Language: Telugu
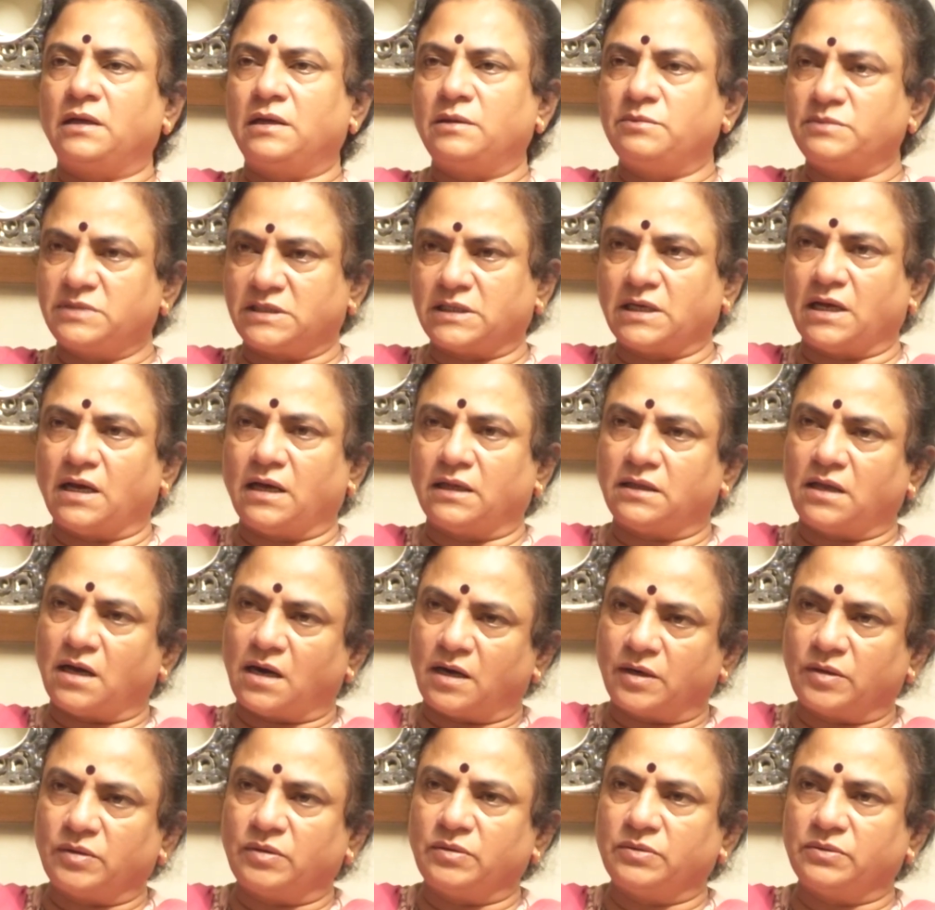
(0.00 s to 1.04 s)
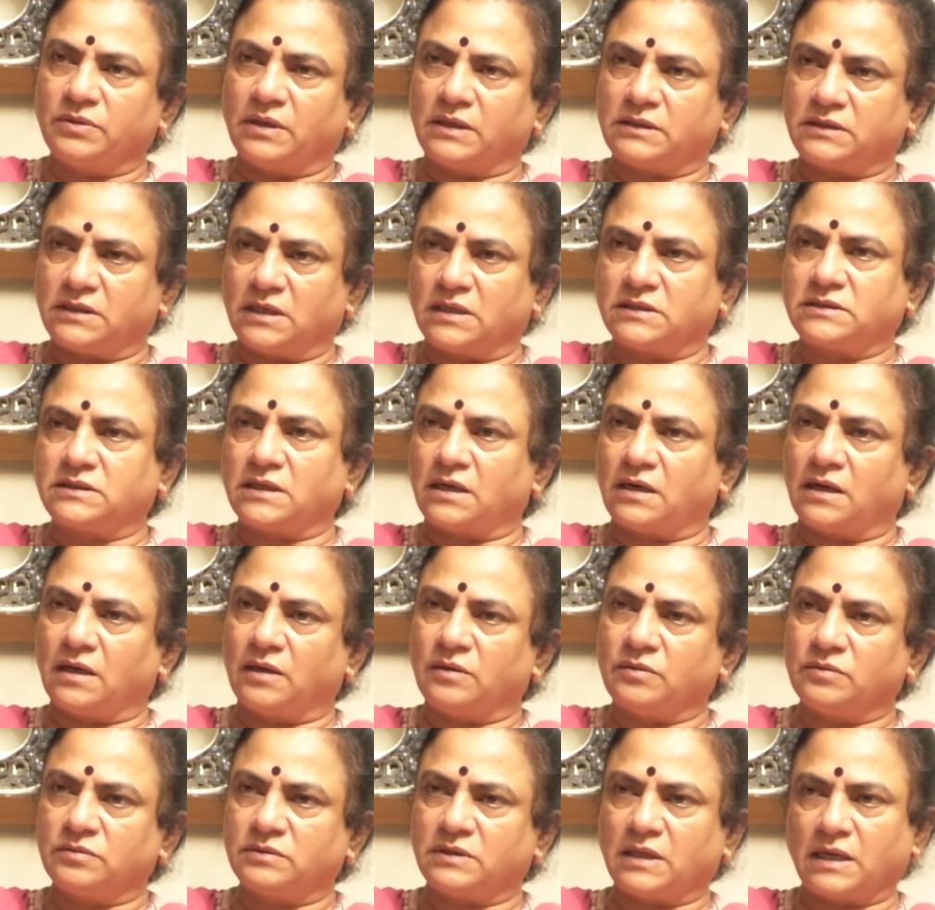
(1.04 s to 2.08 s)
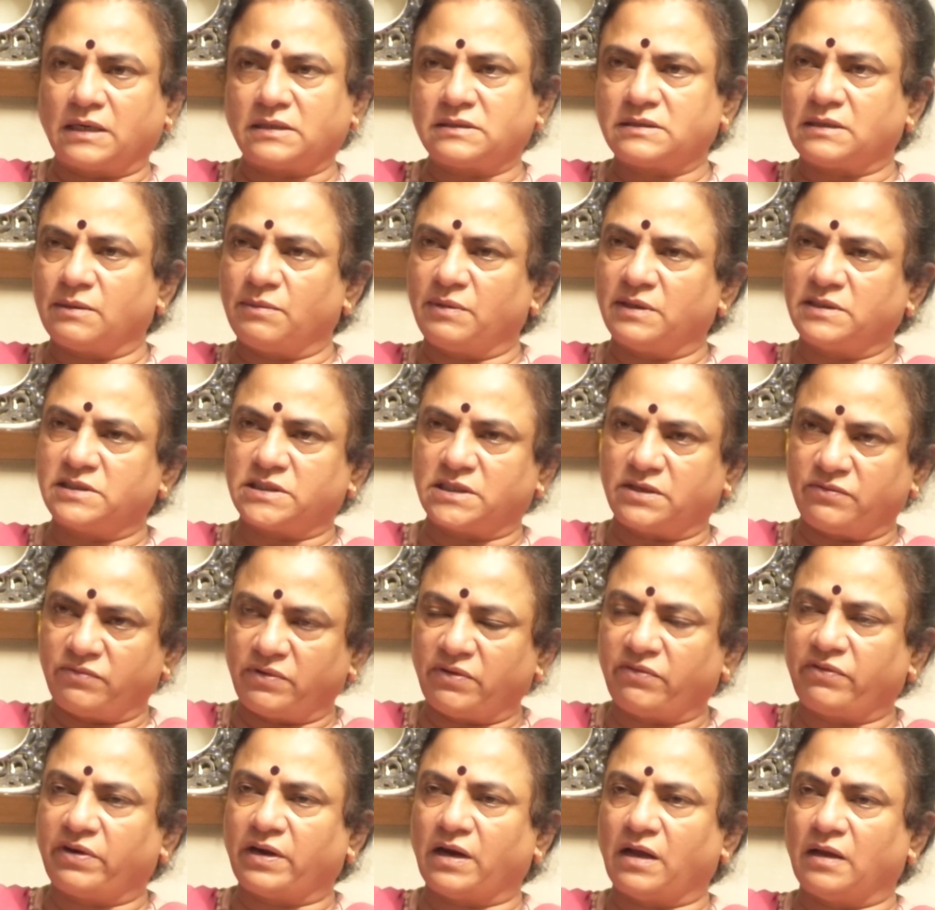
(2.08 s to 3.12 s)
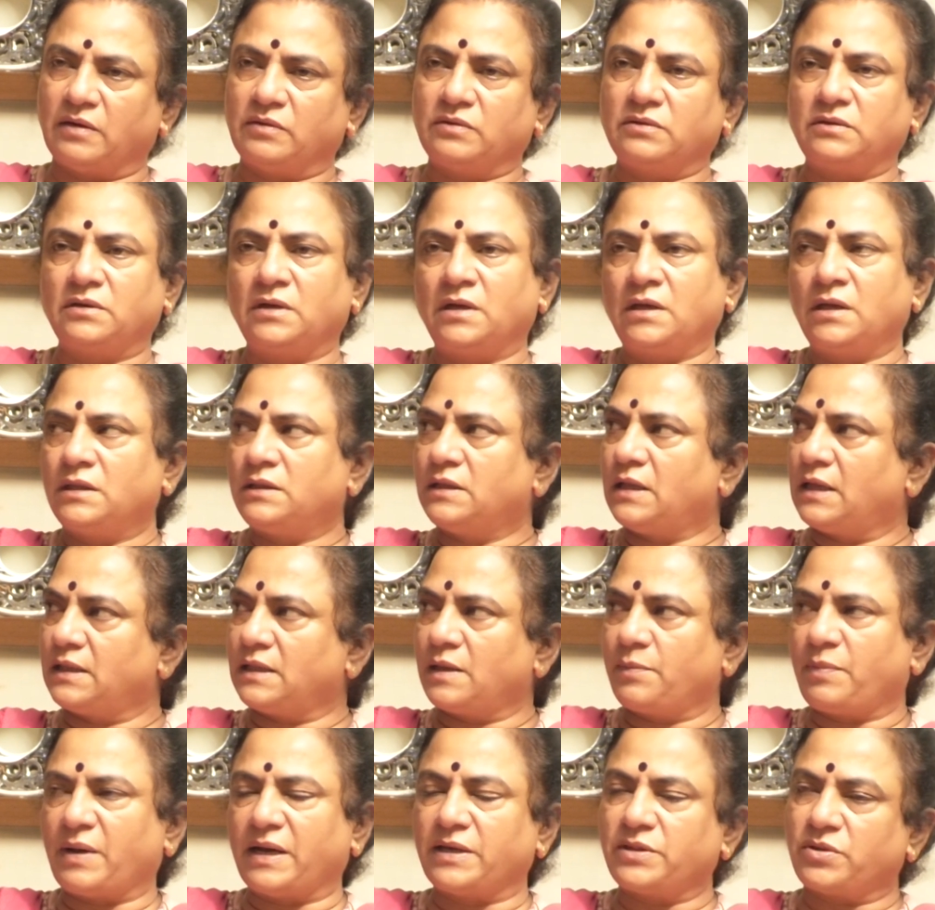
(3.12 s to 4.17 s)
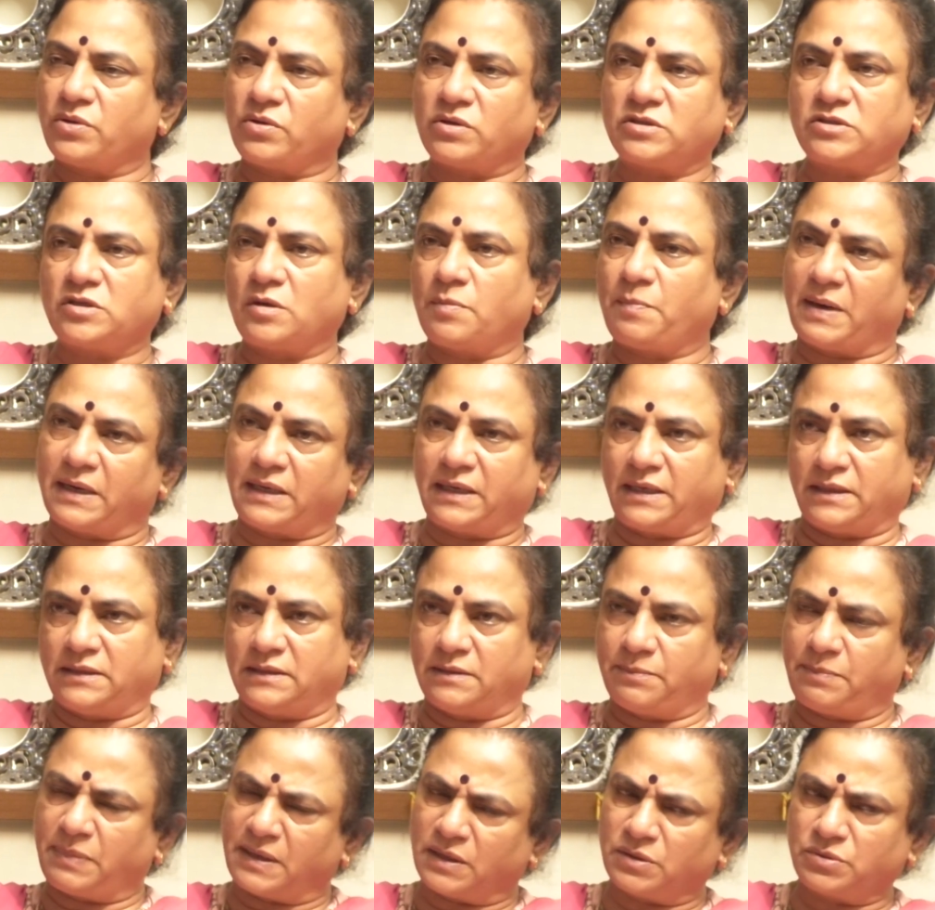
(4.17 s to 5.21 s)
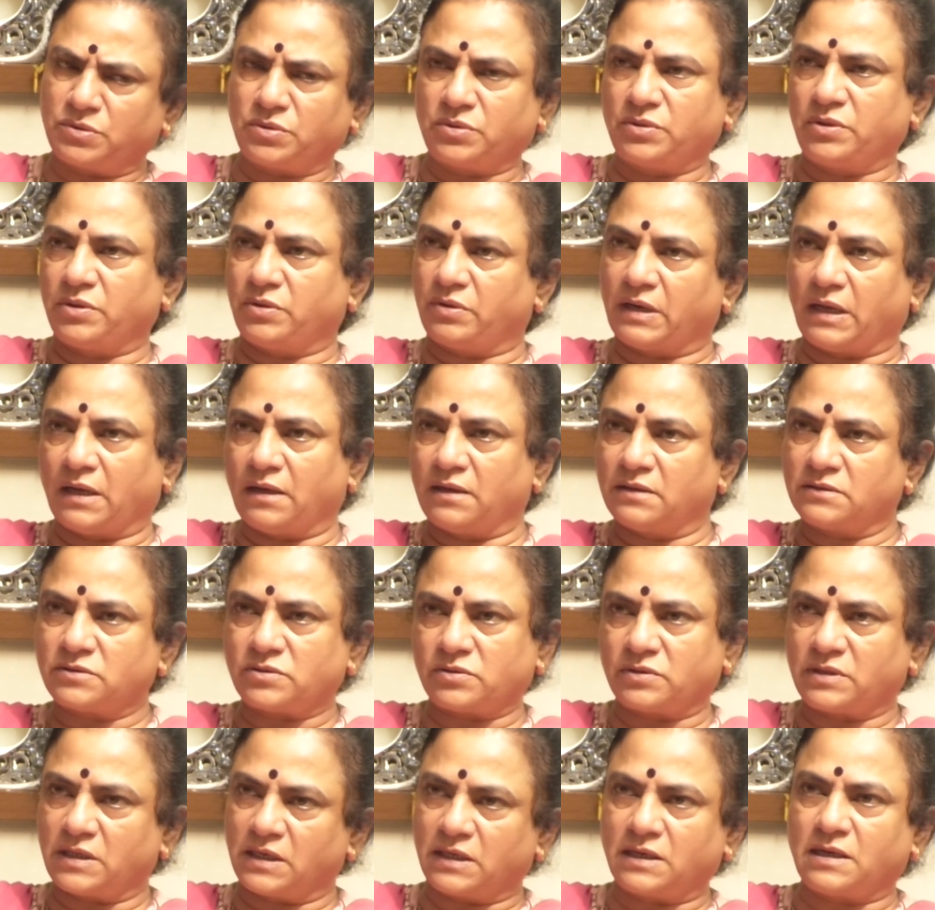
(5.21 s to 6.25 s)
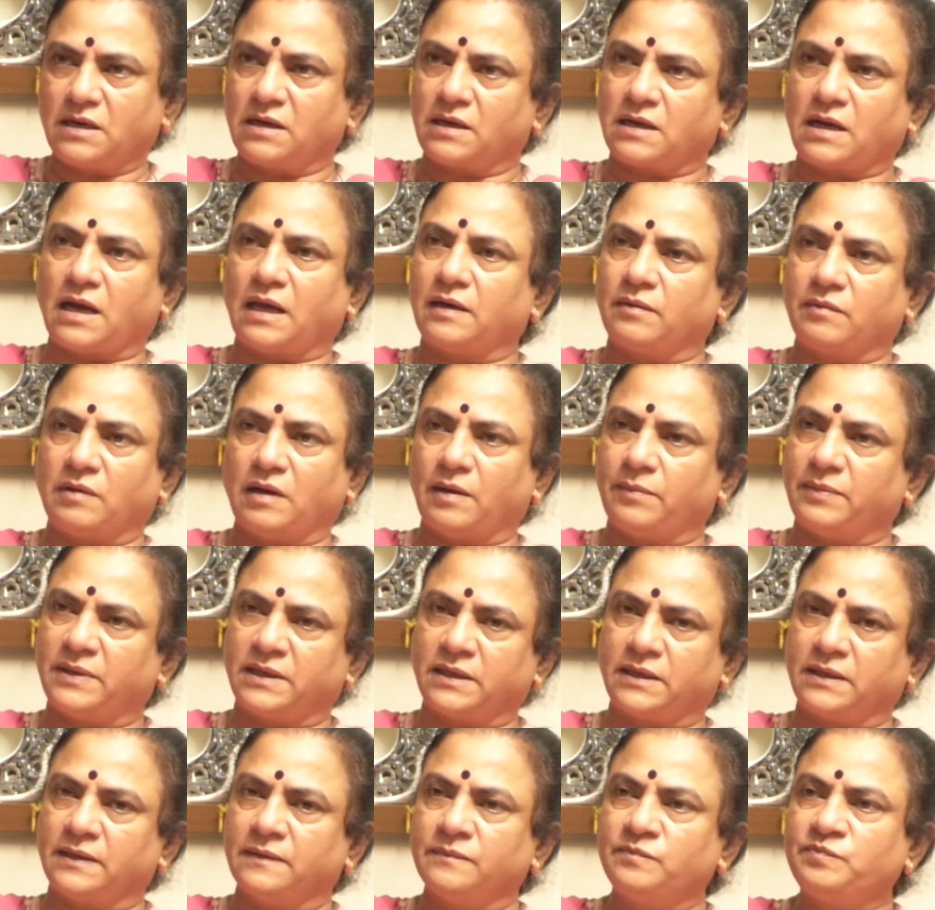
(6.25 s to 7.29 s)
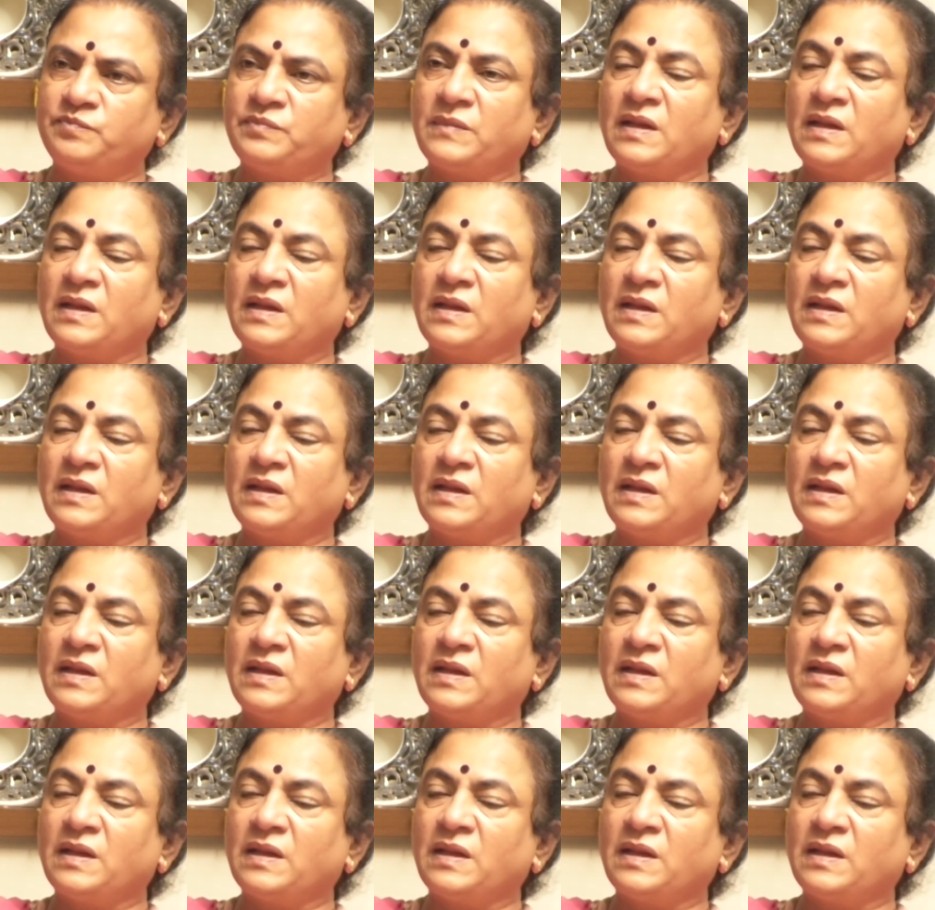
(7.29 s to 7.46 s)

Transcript: హింస దాడులు అత్యాచారాలు దానికి సంబంధించిన వివరాలు దాదాపు ఐదు రోజులు పట్టింది పడుతుంది కూడా సుదీర్ఘకాలం కాబట్టి